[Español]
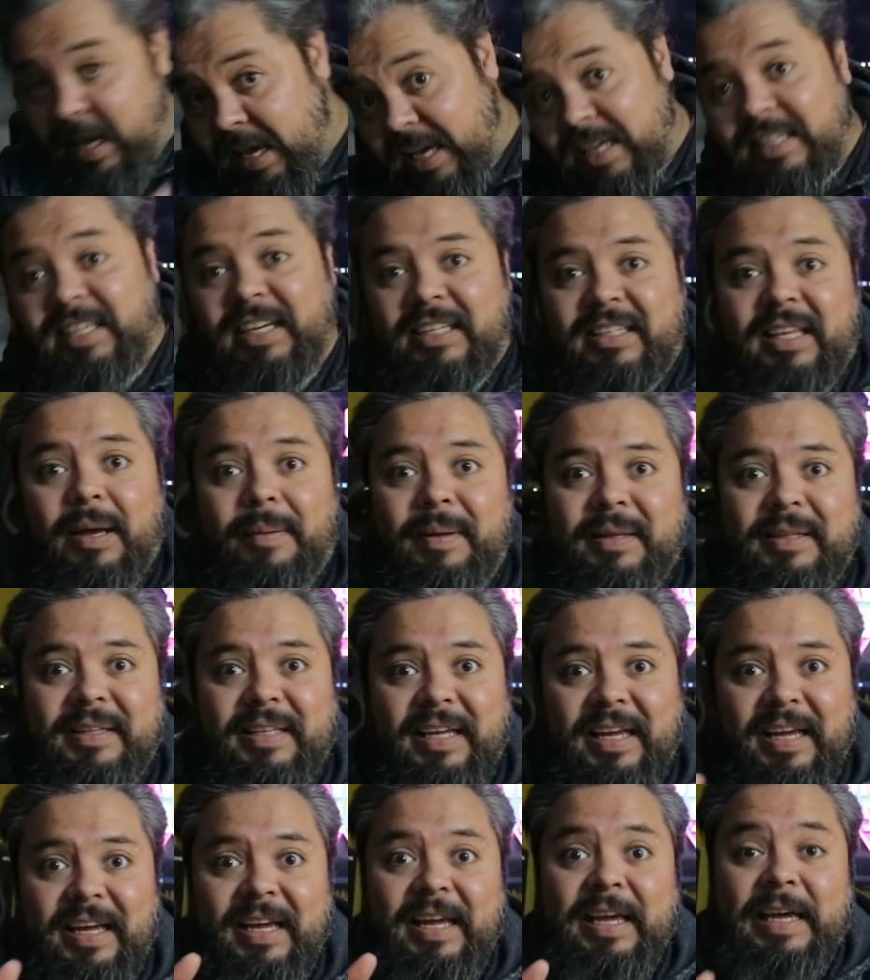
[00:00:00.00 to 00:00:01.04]

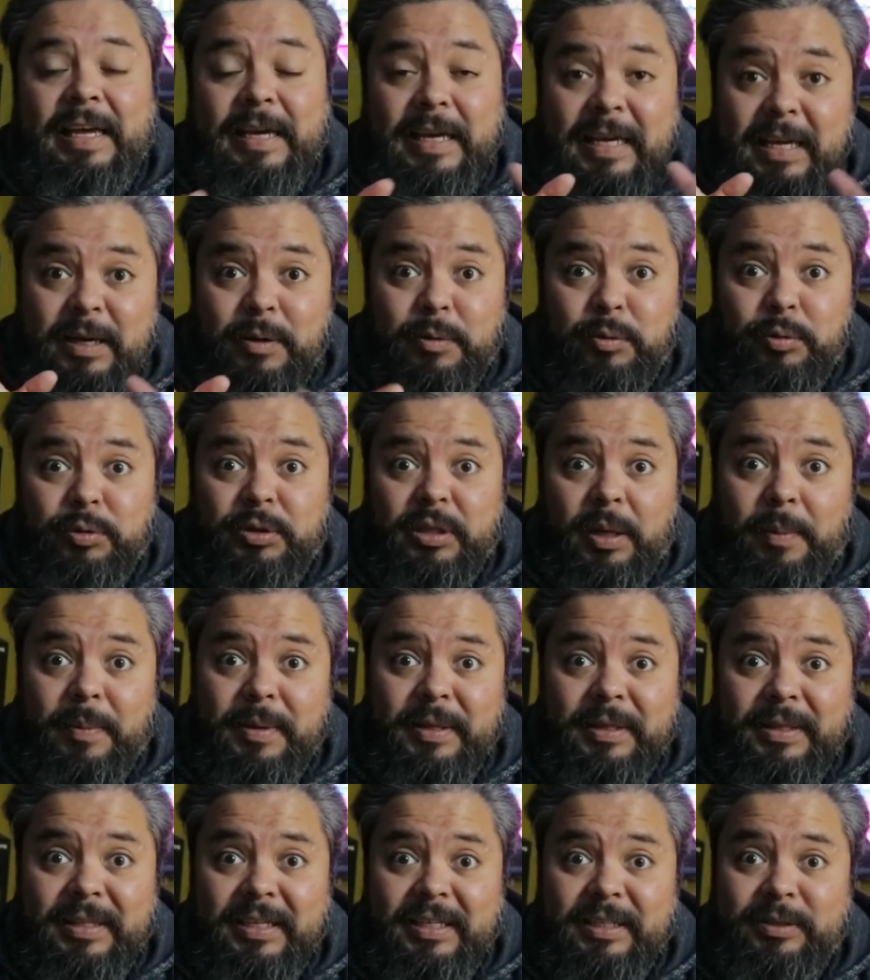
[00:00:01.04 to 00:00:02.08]
Exactamente. Y
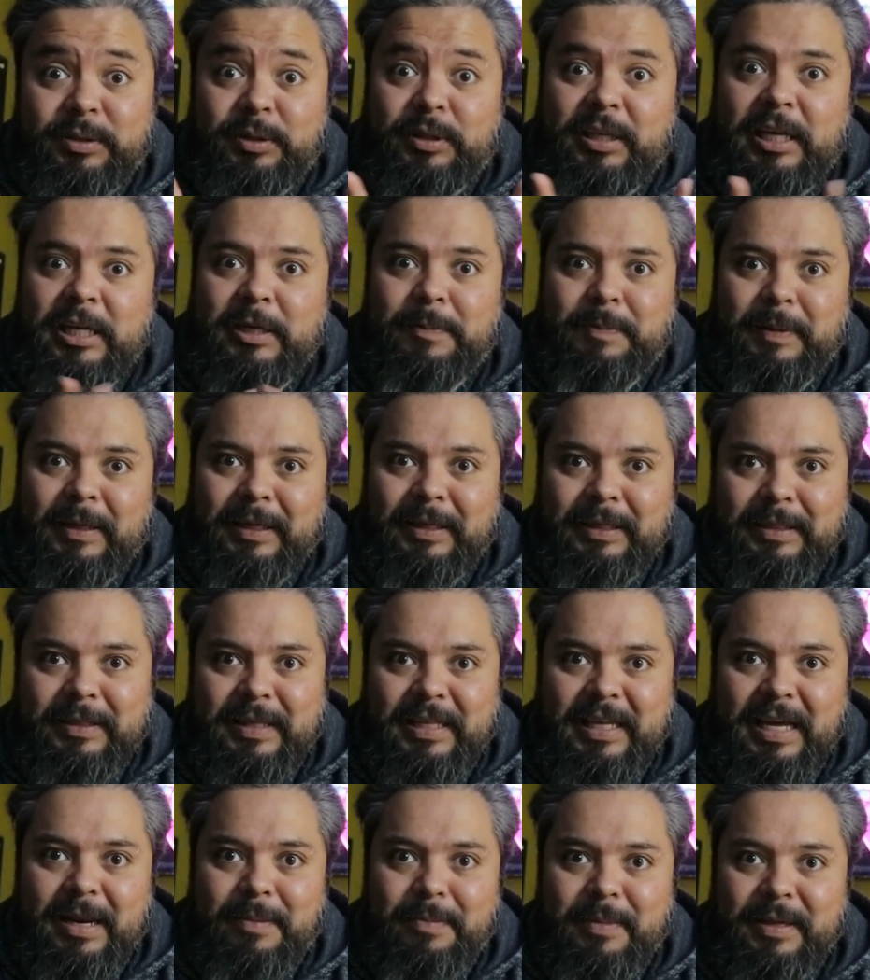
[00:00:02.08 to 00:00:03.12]
justamente estoy
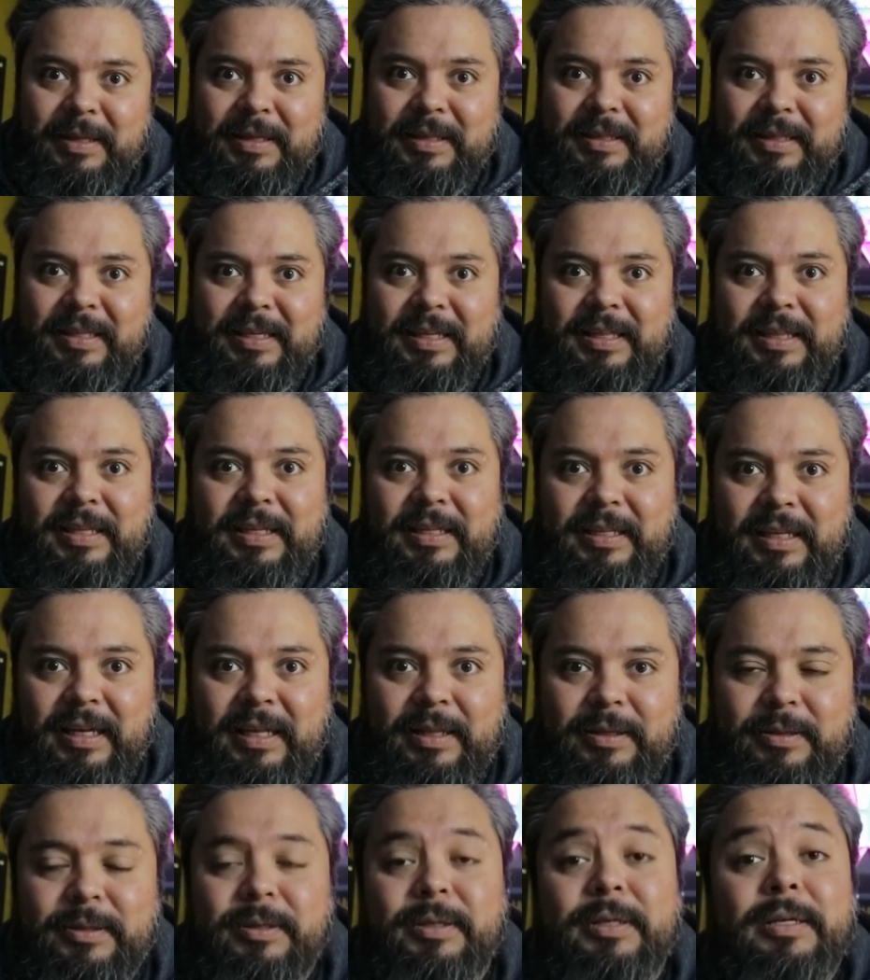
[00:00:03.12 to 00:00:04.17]
especialmente
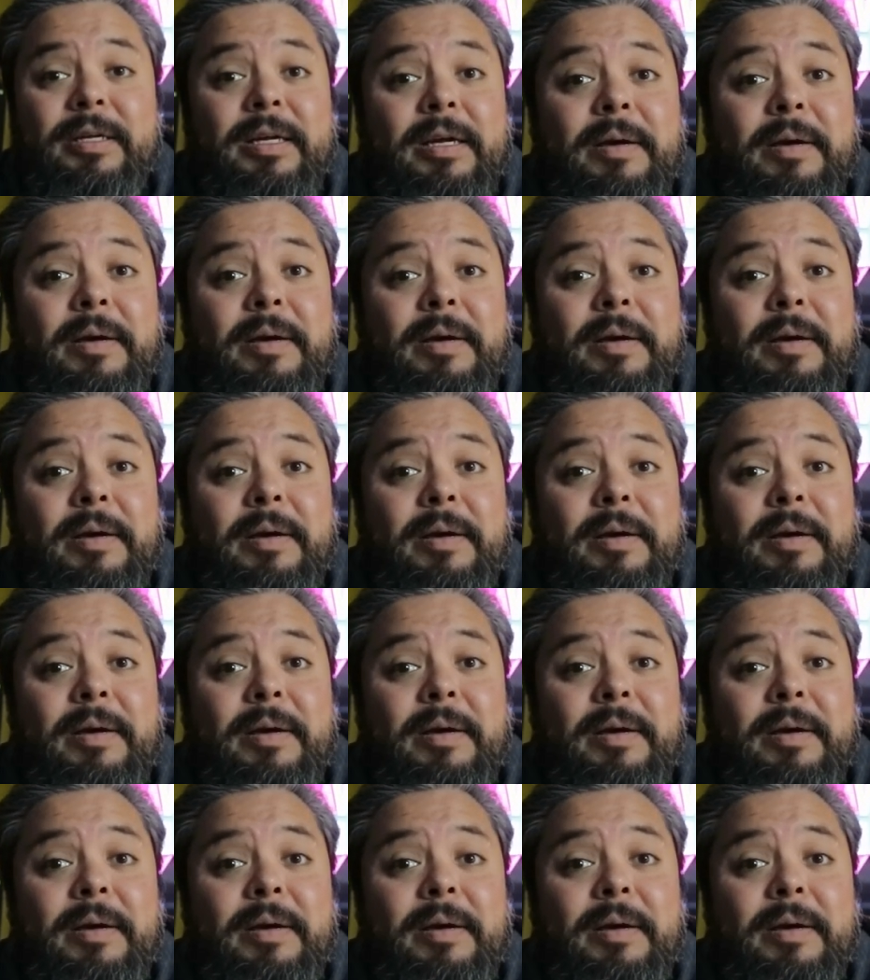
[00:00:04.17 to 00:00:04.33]
excitado